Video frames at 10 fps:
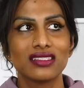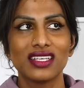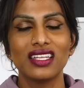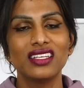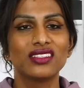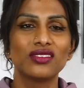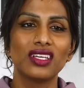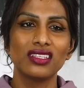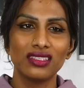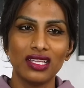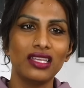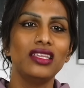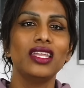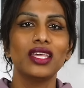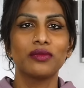சாரி கட்டணும்னா அதுக்கு
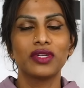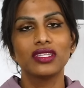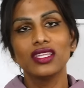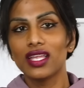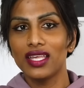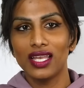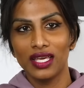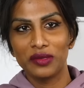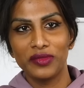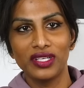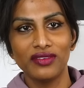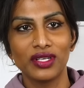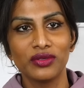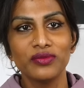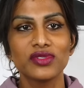தனி நேரம் எடுத்து தனி அலங்காரம் பண்ணிட்டு
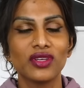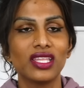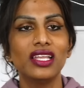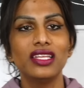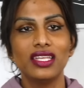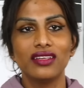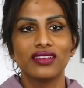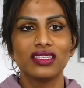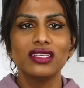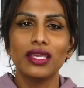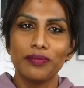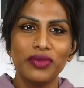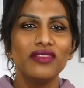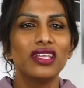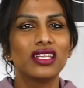வரணும் ஸோ அதால் இன்றைக்கி வந்து
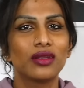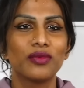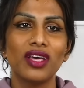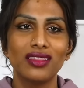எப்படி வீட்டில் இருப்பனோ